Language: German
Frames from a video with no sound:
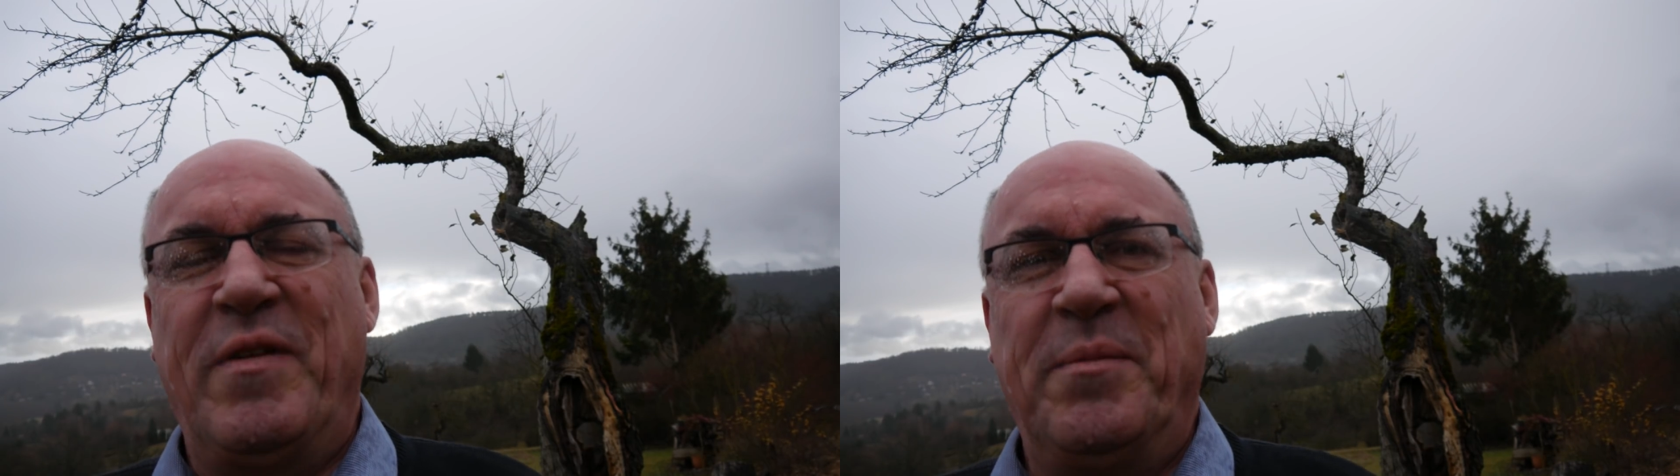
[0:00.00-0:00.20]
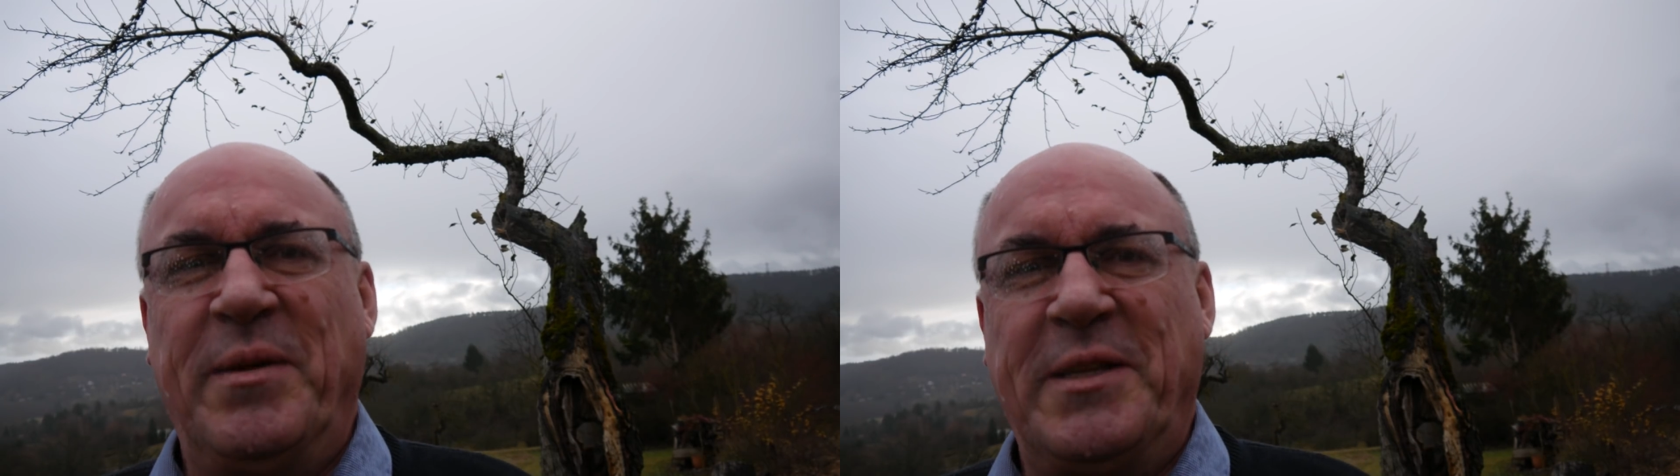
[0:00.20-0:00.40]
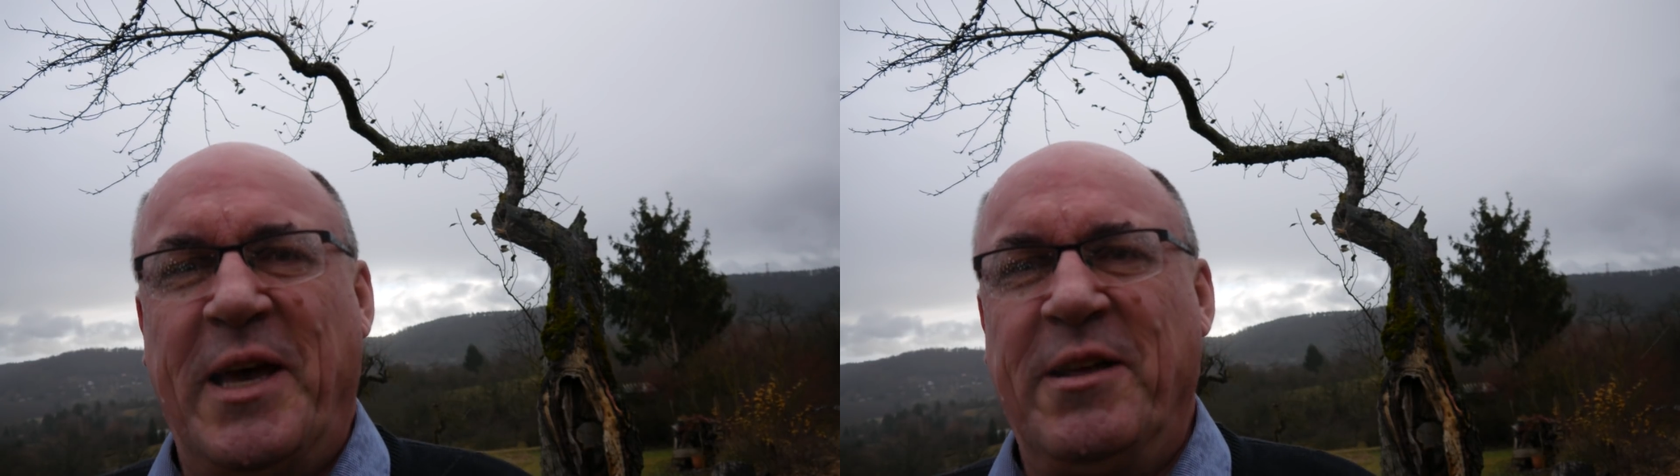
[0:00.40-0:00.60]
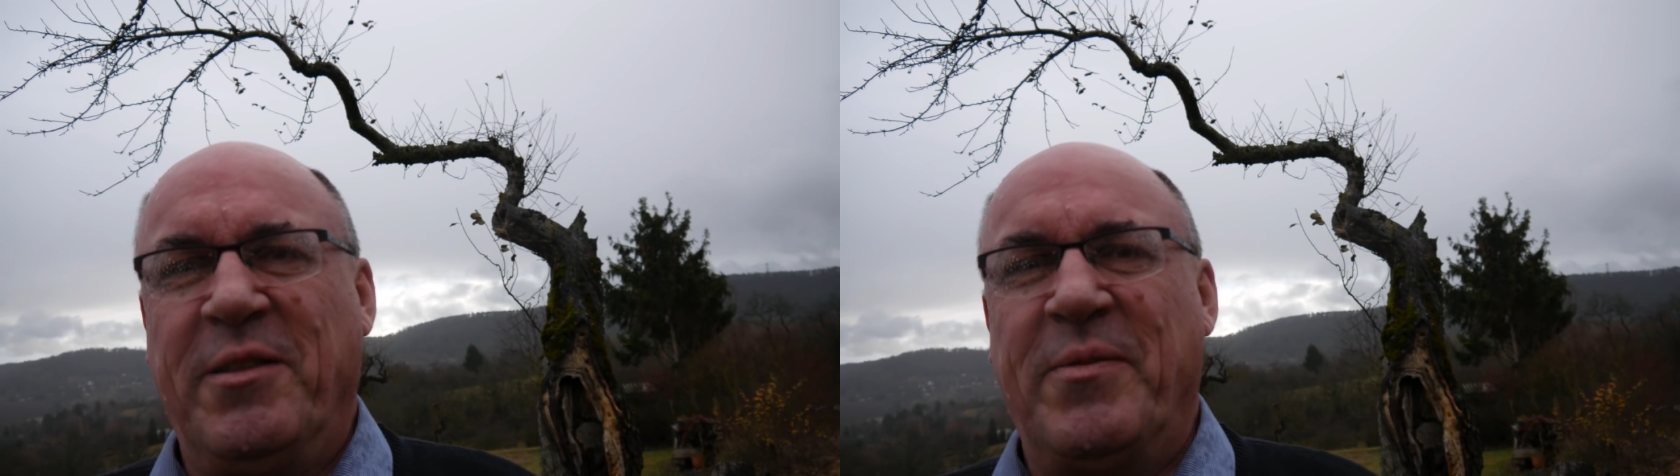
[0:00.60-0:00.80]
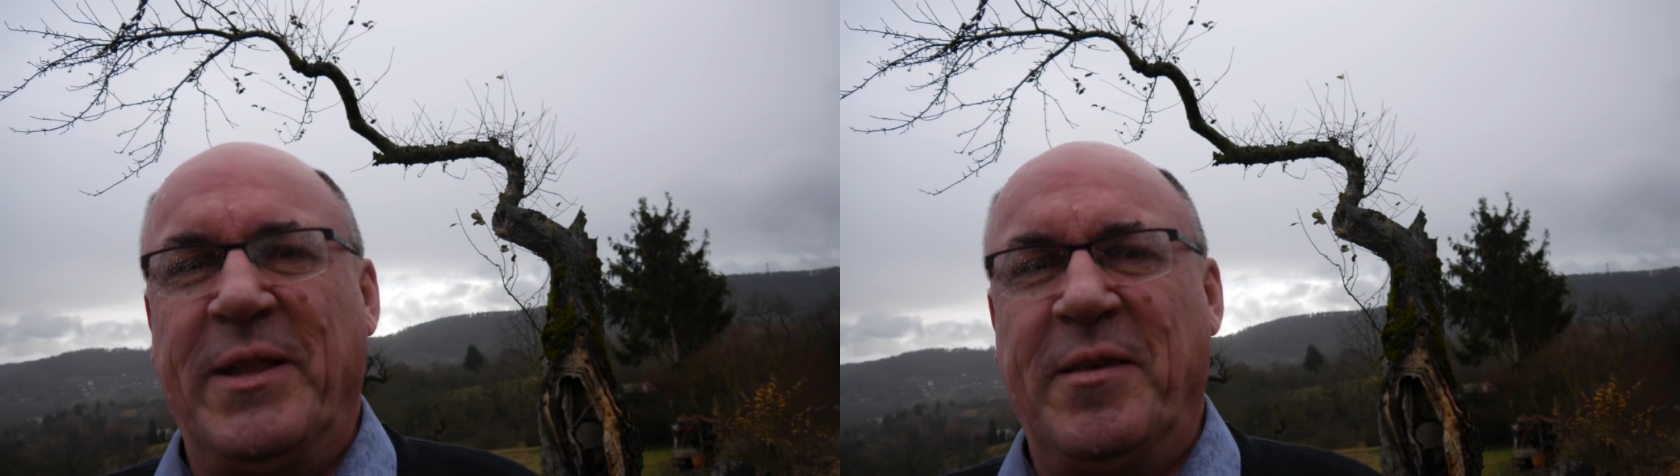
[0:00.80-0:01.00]
Wir haben den
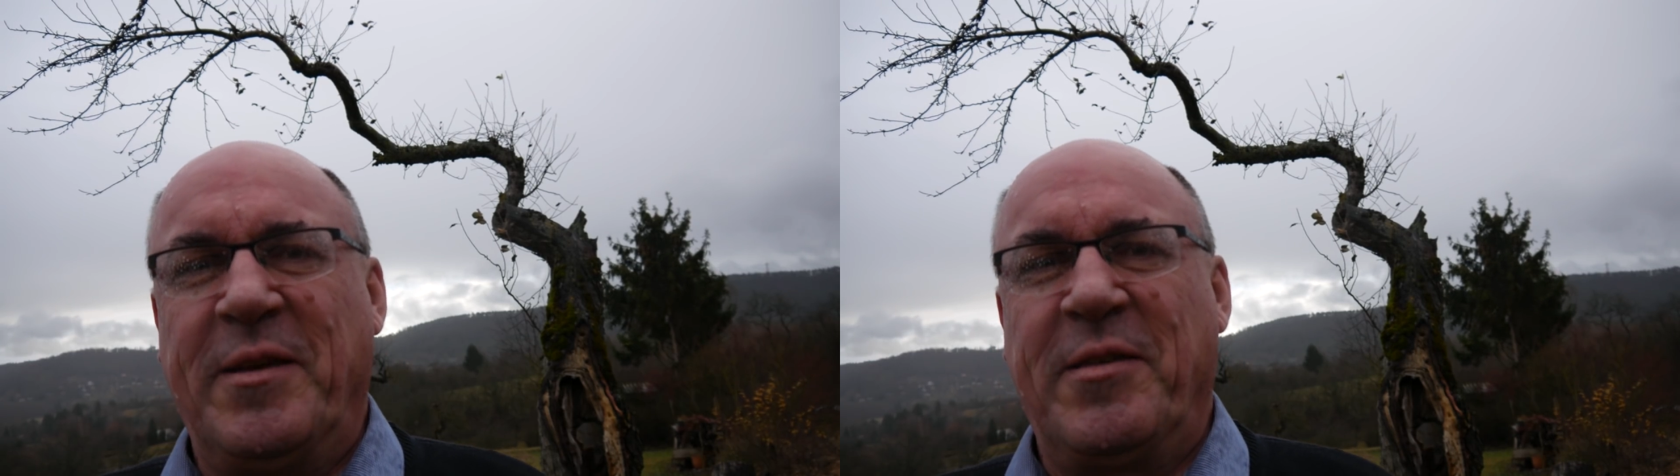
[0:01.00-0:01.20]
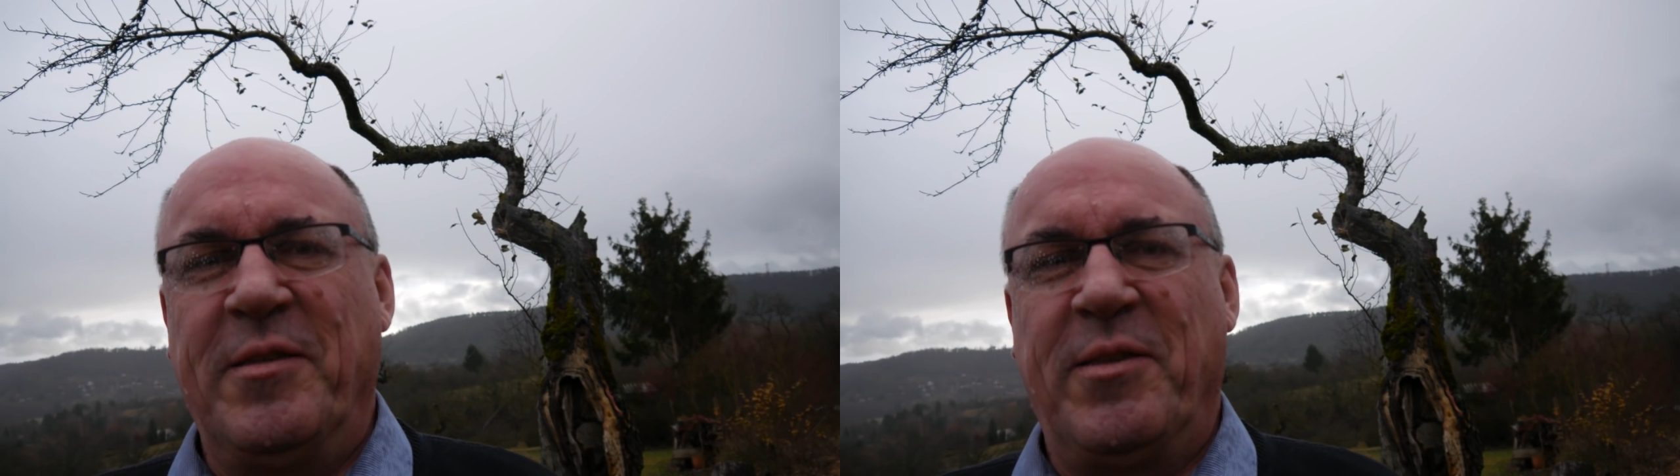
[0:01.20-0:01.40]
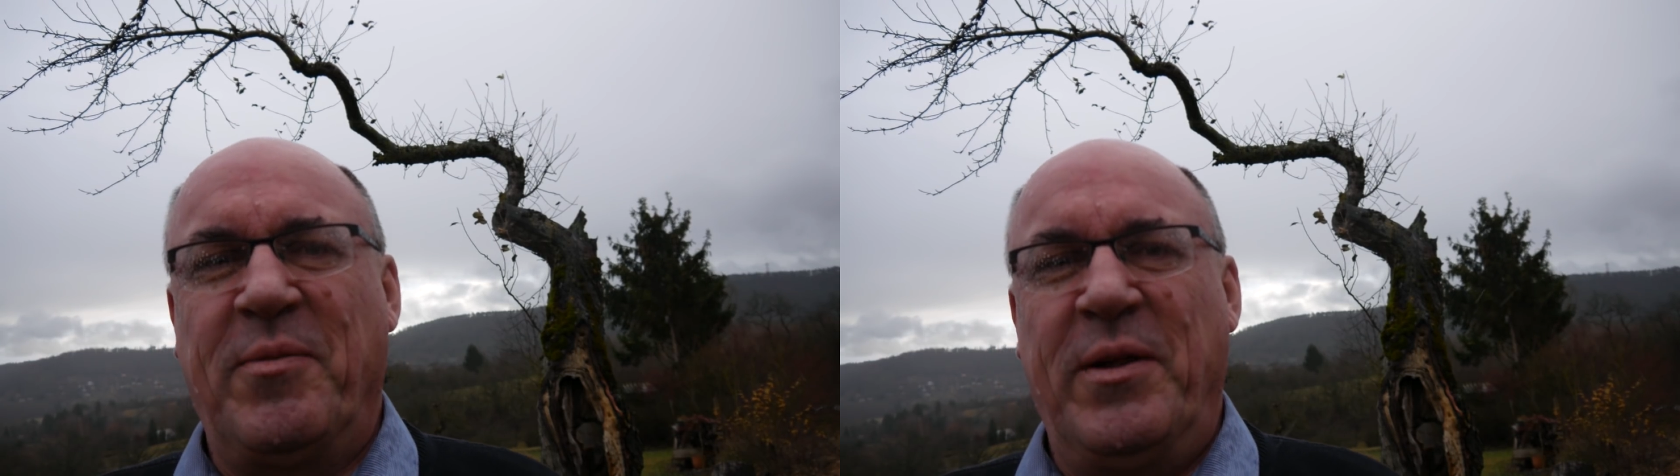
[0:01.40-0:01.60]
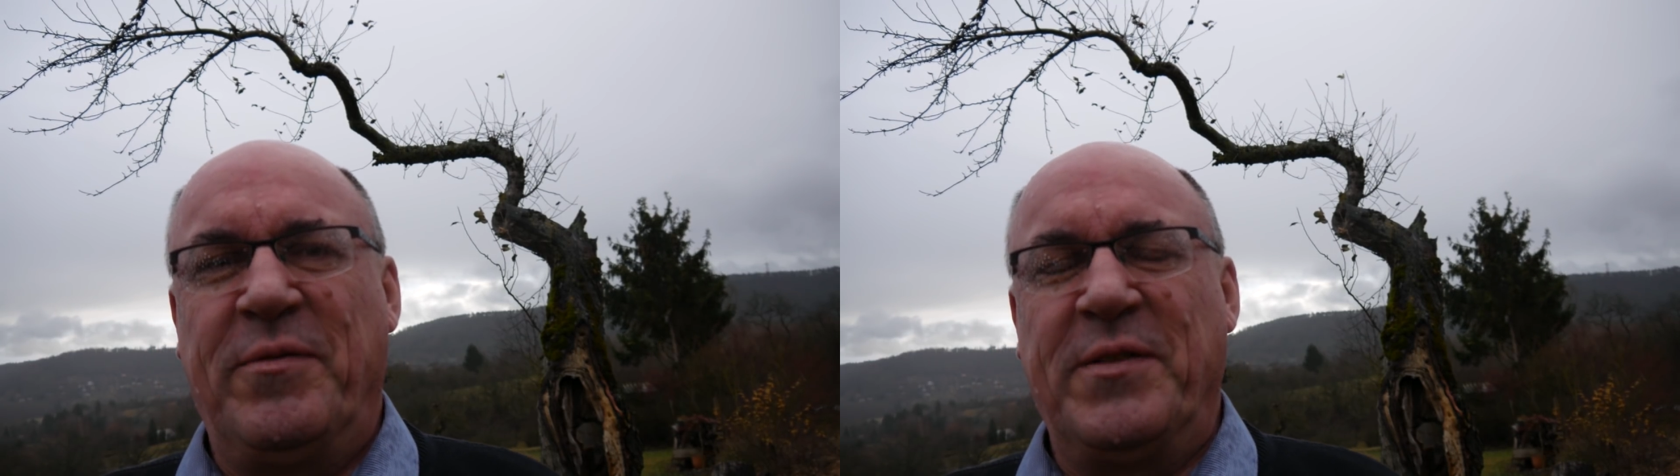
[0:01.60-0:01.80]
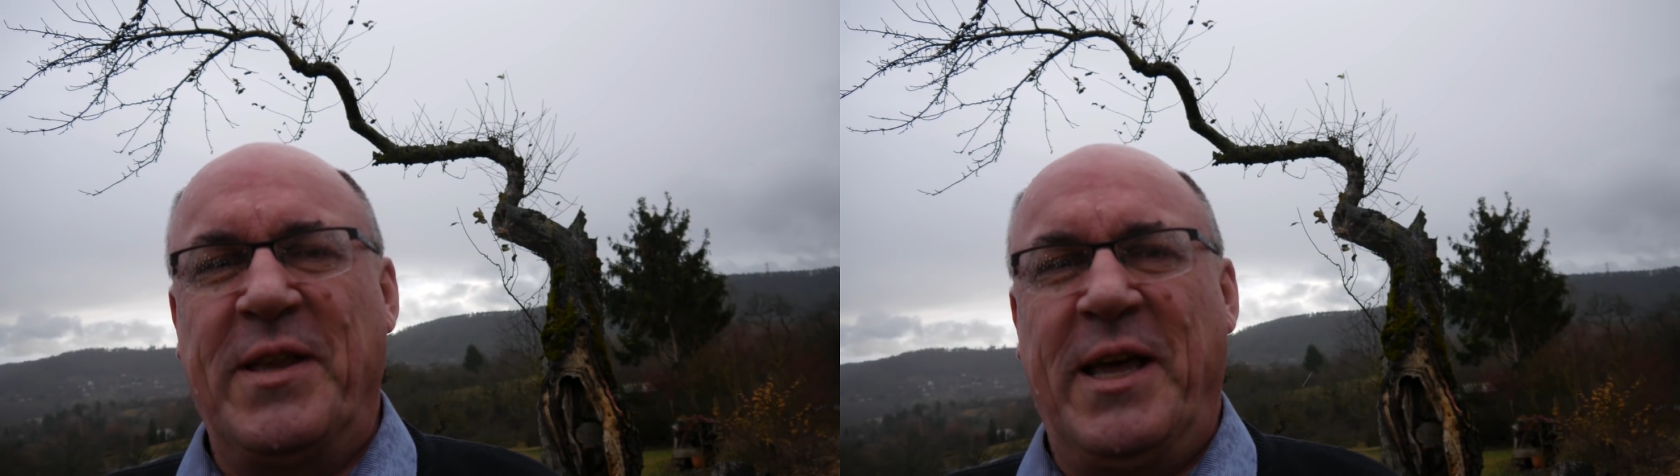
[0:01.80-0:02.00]
23.12.,